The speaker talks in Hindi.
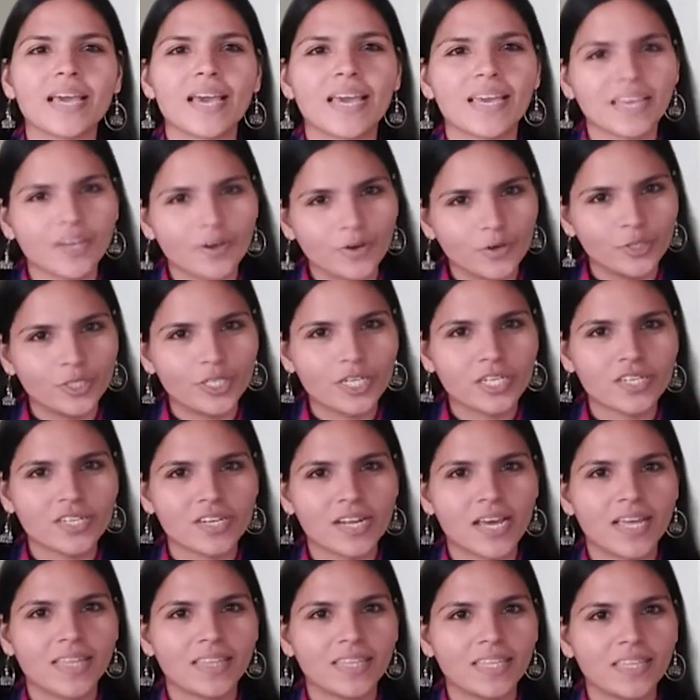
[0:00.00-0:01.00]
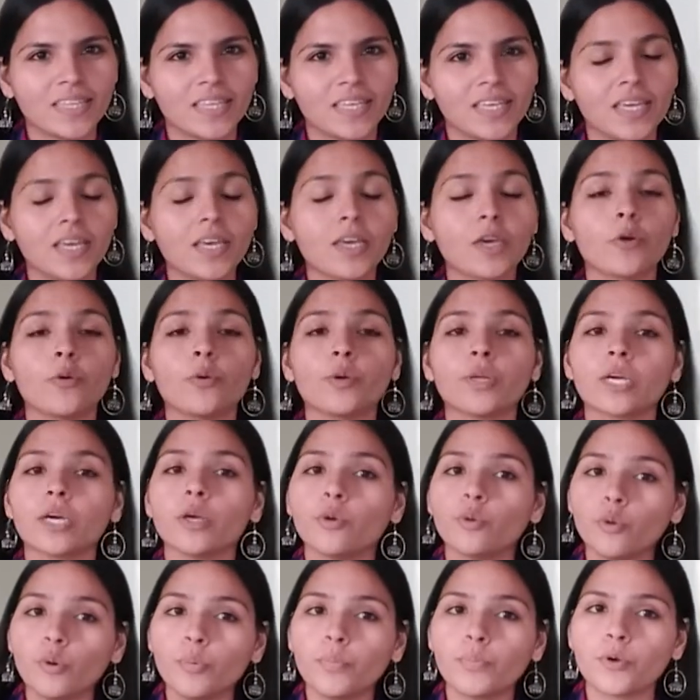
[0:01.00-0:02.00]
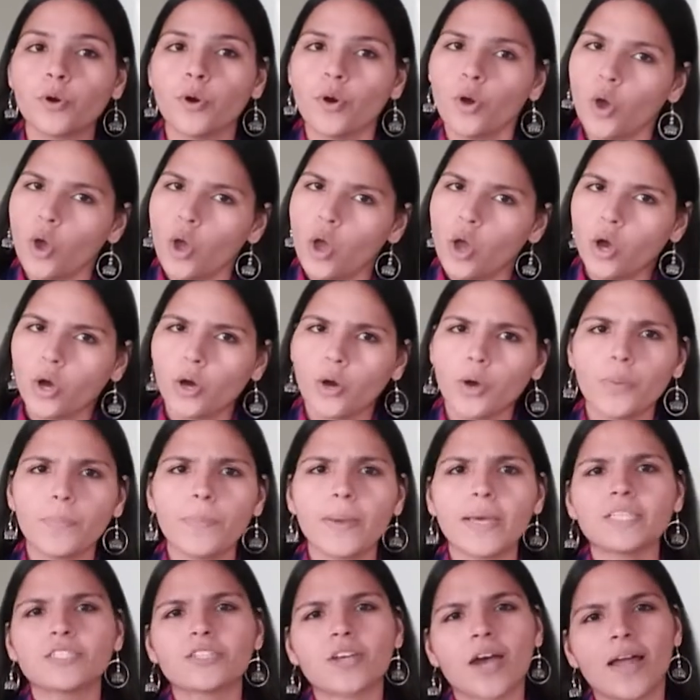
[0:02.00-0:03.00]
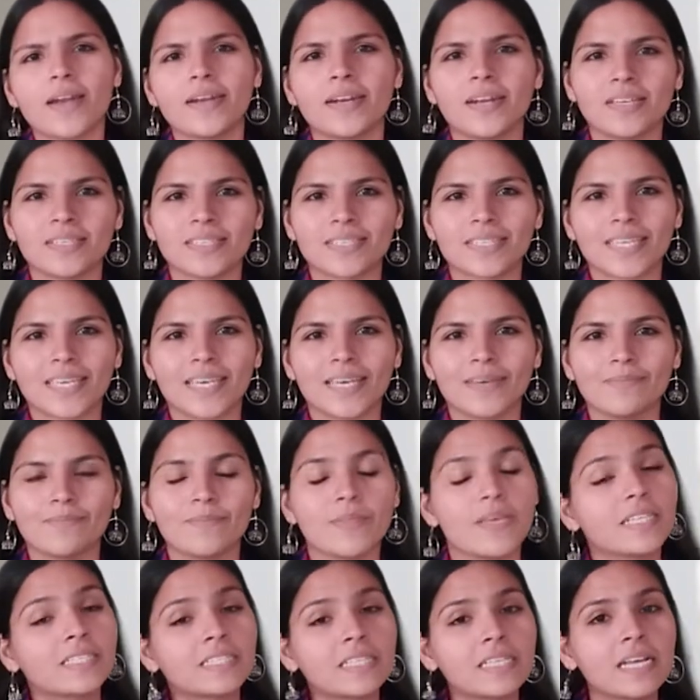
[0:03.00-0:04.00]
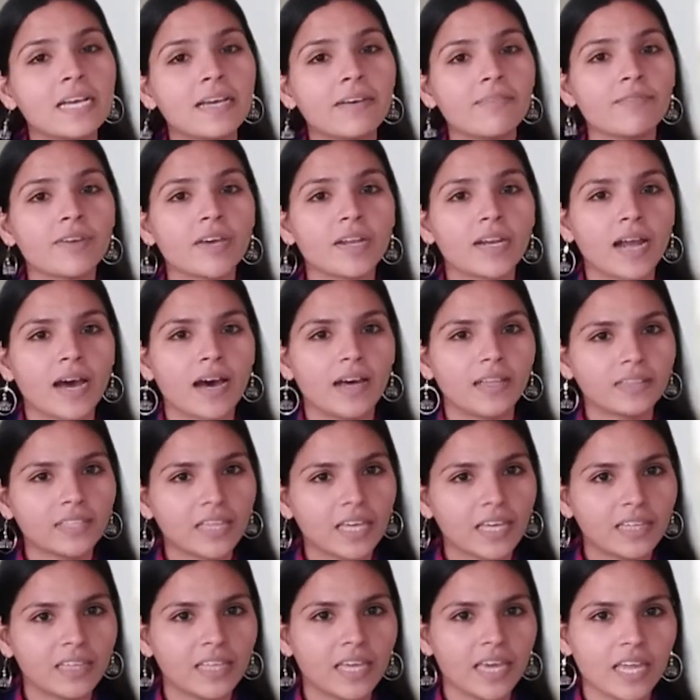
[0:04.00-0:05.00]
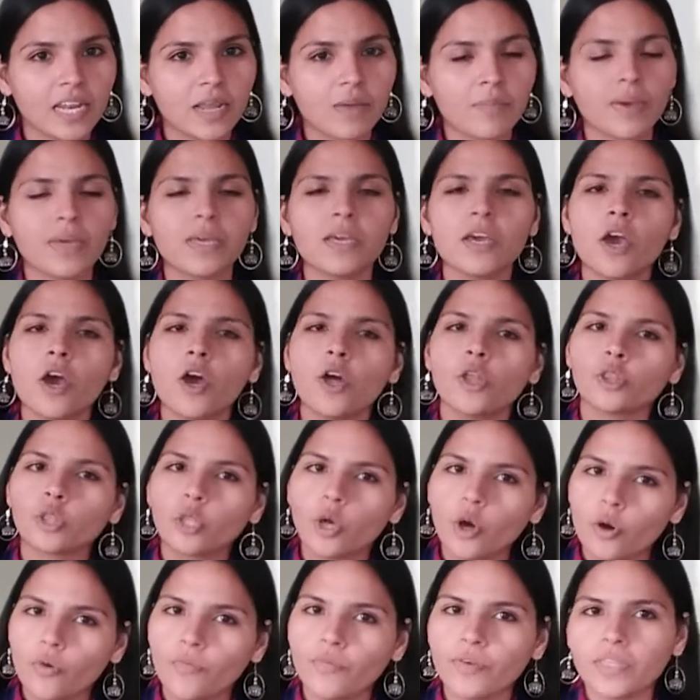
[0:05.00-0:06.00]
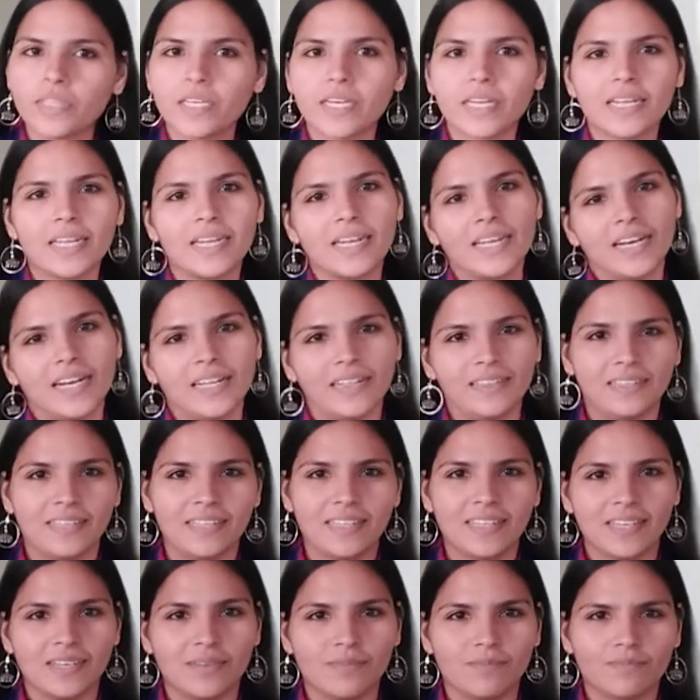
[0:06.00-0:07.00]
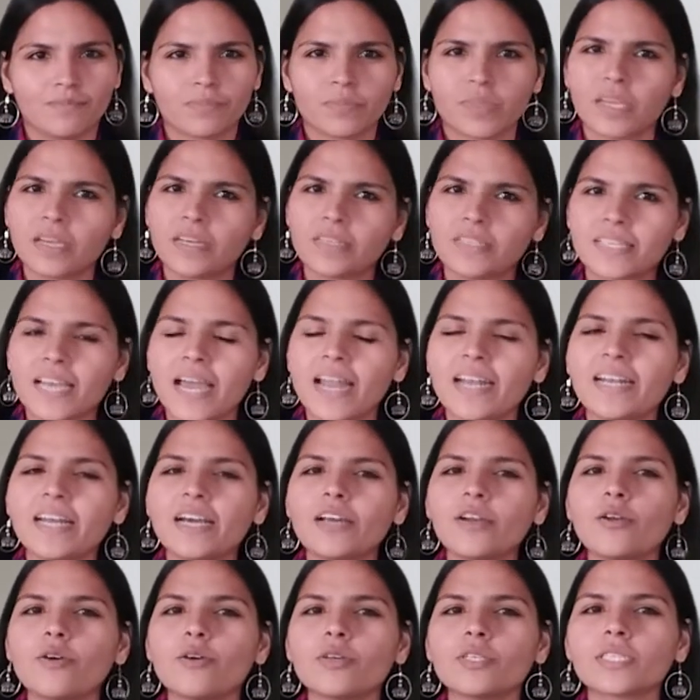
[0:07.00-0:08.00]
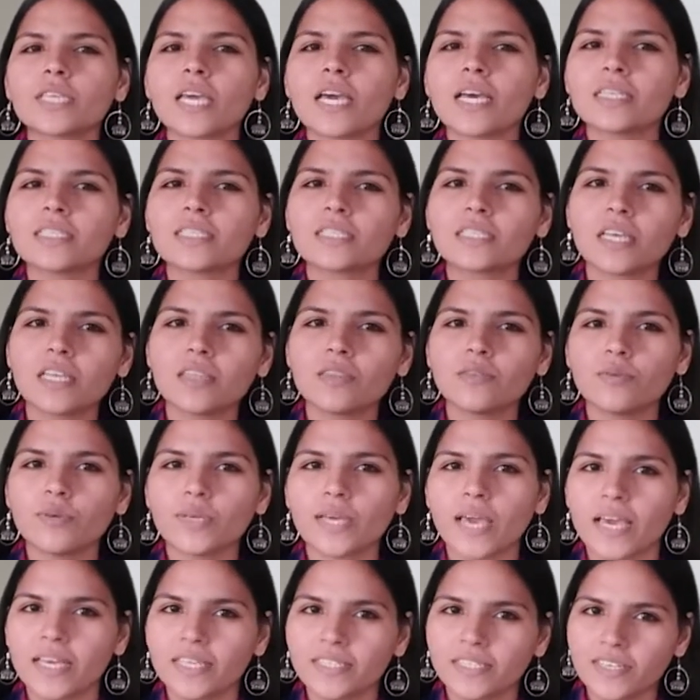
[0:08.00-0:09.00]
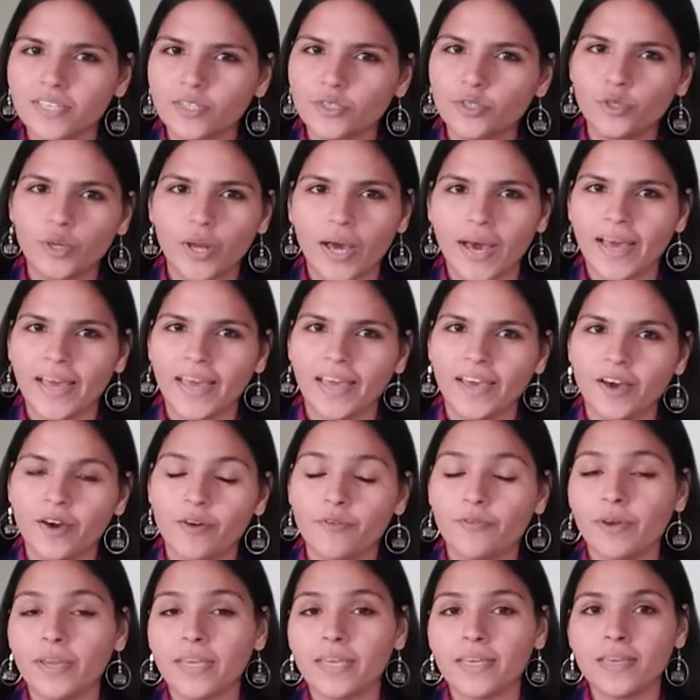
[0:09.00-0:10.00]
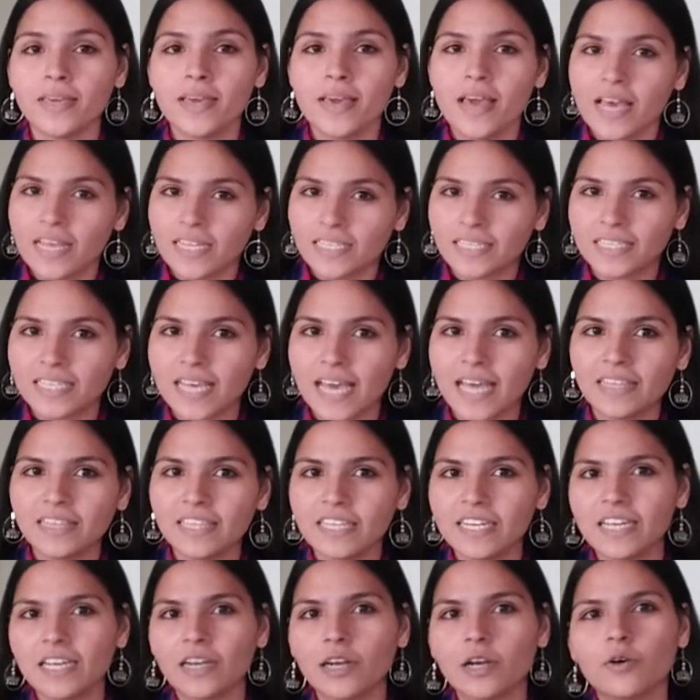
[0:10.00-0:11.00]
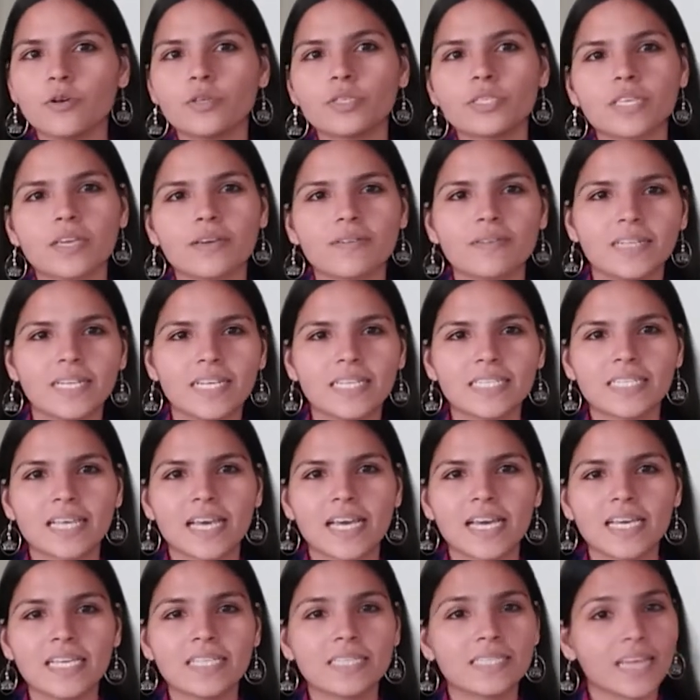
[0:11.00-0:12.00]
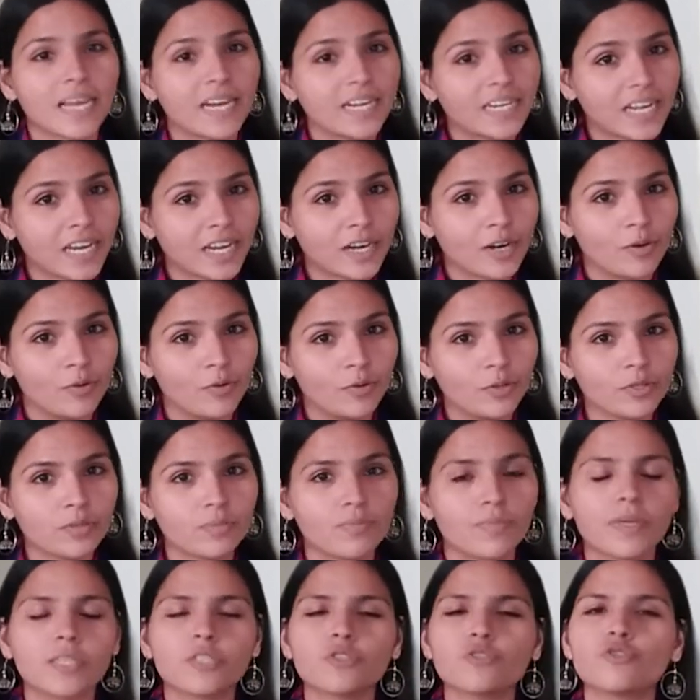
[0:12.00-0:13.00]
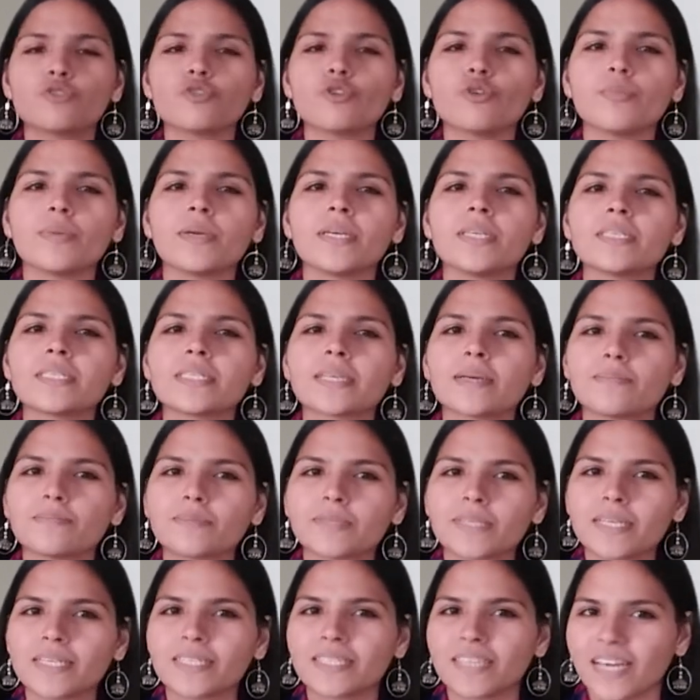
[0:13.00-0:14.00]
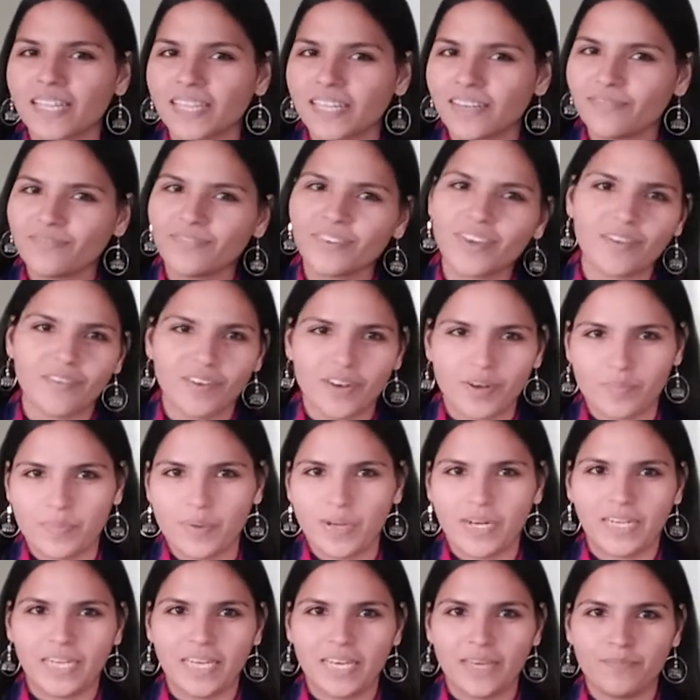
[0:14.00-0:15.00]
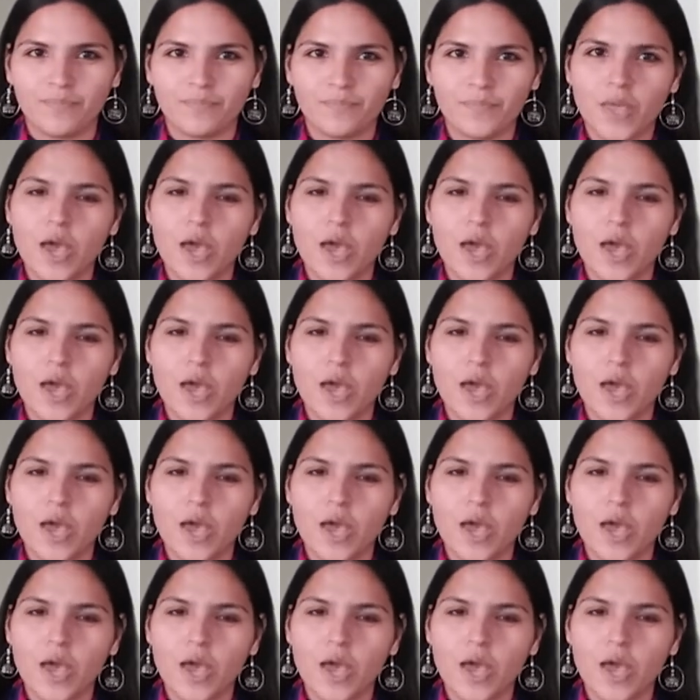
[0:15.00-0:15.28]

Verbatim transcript: यही कोशिश रहती थी कि उनके रूप को कोई पहचान न सके इसलिए वे रात के अंधेरे में तोहफे देने निकलते थे सेंटा क्लोज के अस्तित्व यहीं से जुड़ा है और वहीं सेंट निक्लोज की वजह से ही सेंटा क्लोज बच्चों में सबसे ज़्यादा फेवरेट बन गए